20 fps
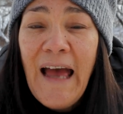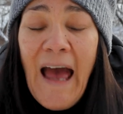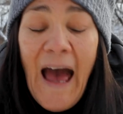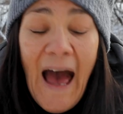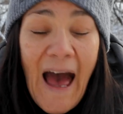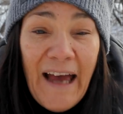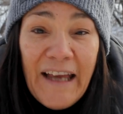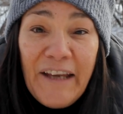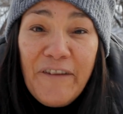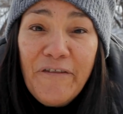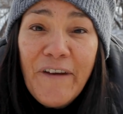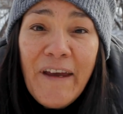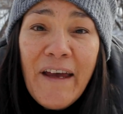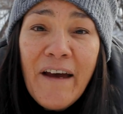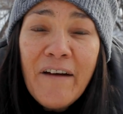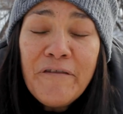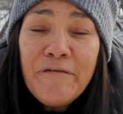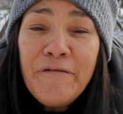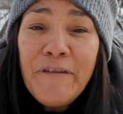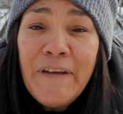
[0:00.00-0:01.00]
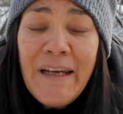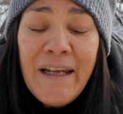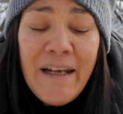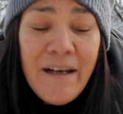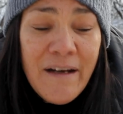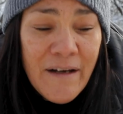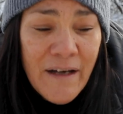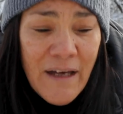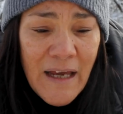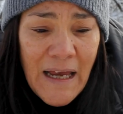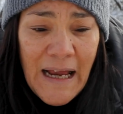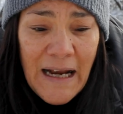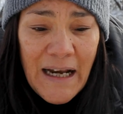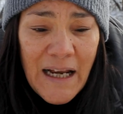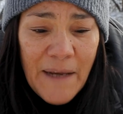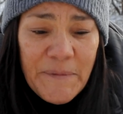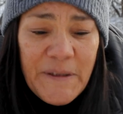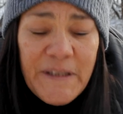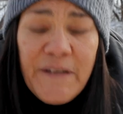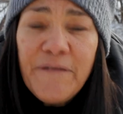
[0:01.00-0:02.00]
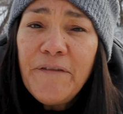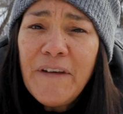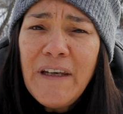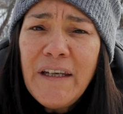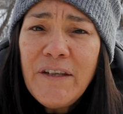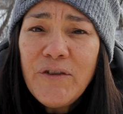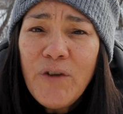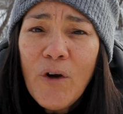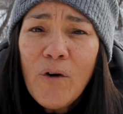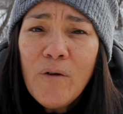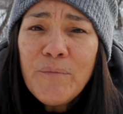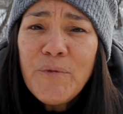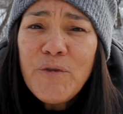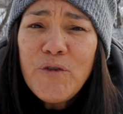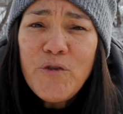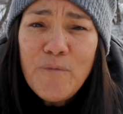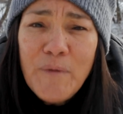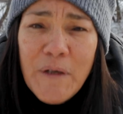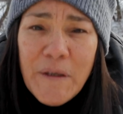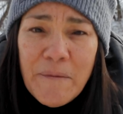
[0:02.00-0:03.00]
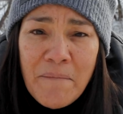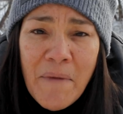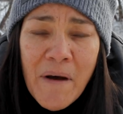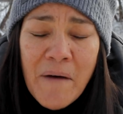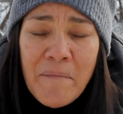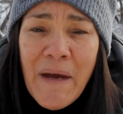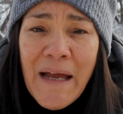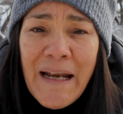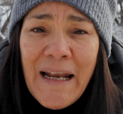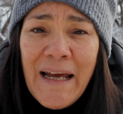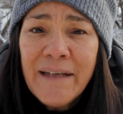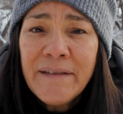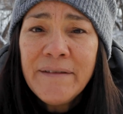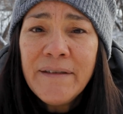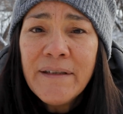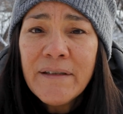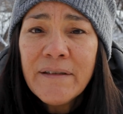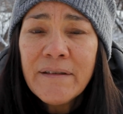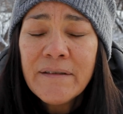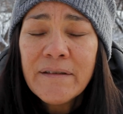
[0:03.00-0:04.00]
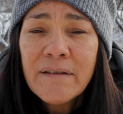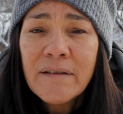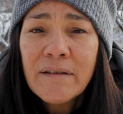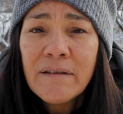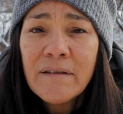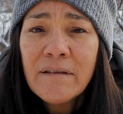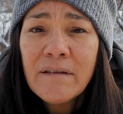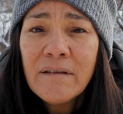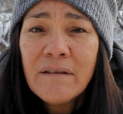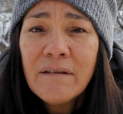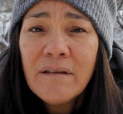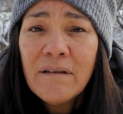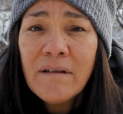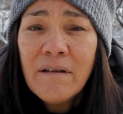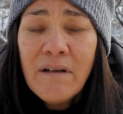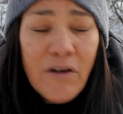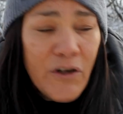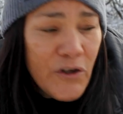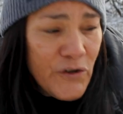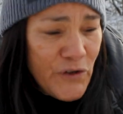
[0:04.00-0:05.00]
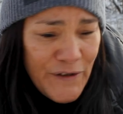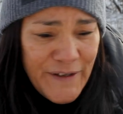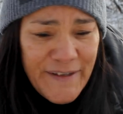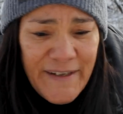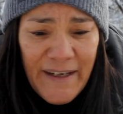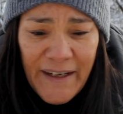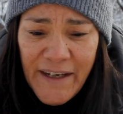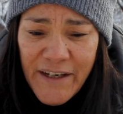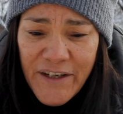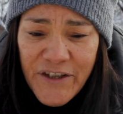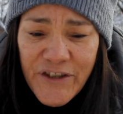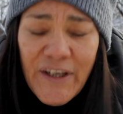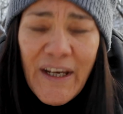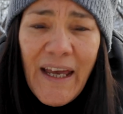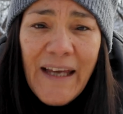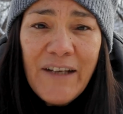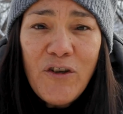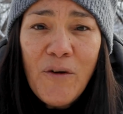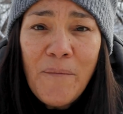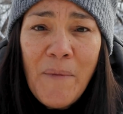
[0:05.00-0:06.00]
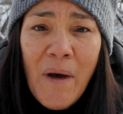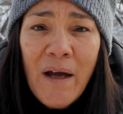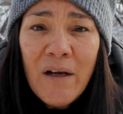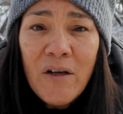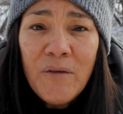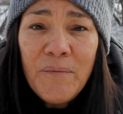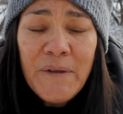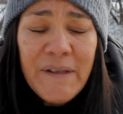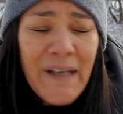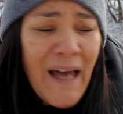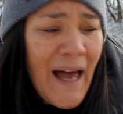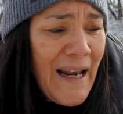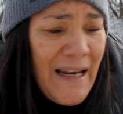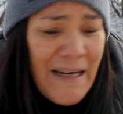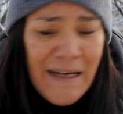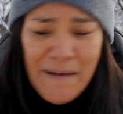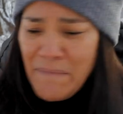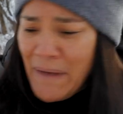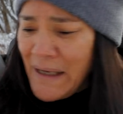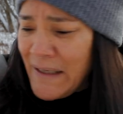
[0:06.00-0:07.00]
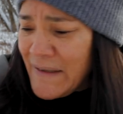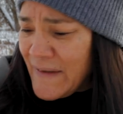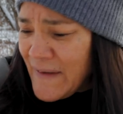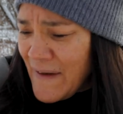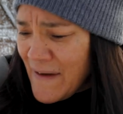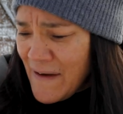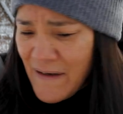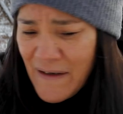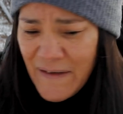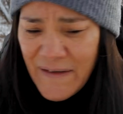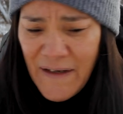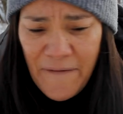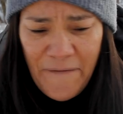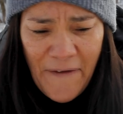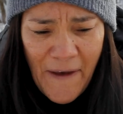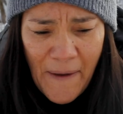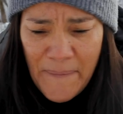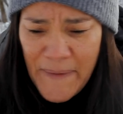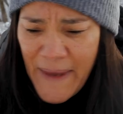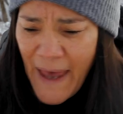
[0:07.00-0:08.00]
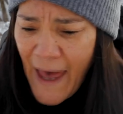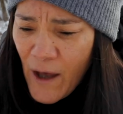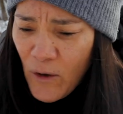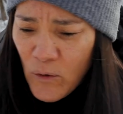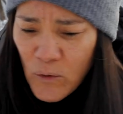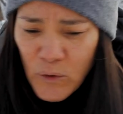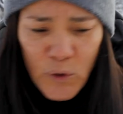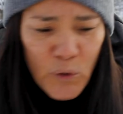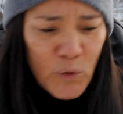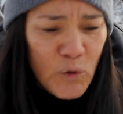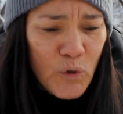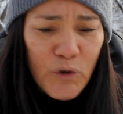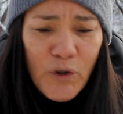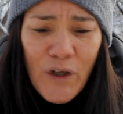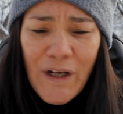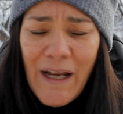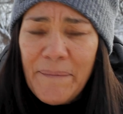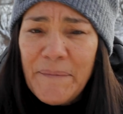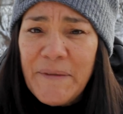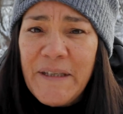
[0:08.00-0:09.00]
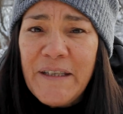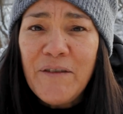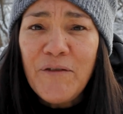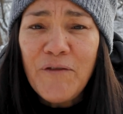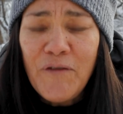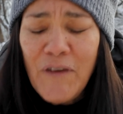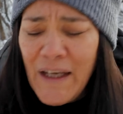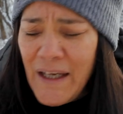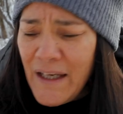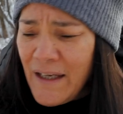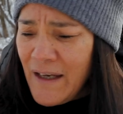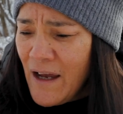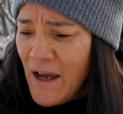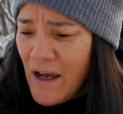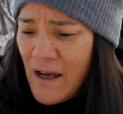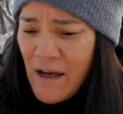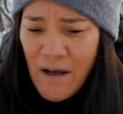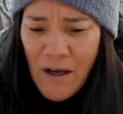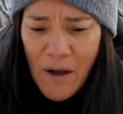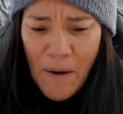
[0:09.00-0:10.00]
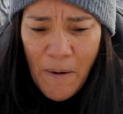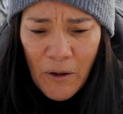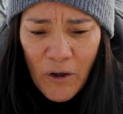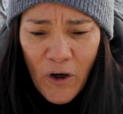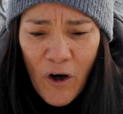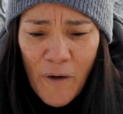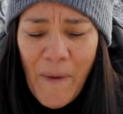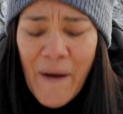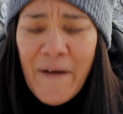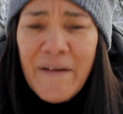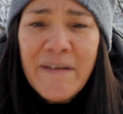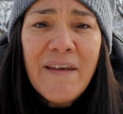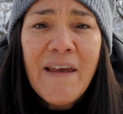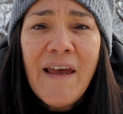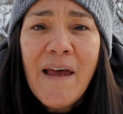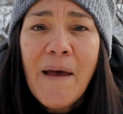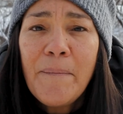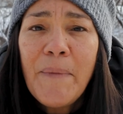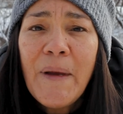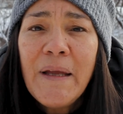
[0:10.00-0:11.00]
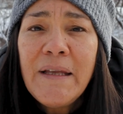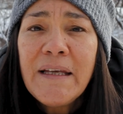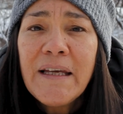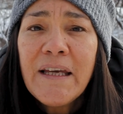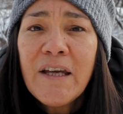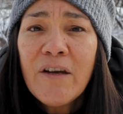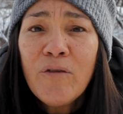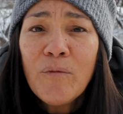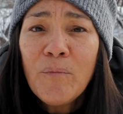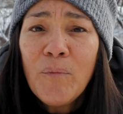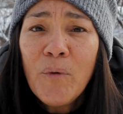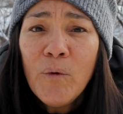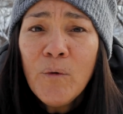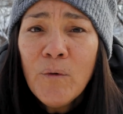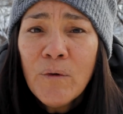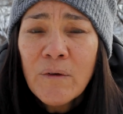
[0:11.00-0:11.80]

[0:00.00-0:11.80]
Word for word: Arrivée en ville, la petite fille tombe subitement malade. Se dirige directement à l'hôpital. Les médecins, les infirmières autour de la petite fille commençaient à paniquer un peu.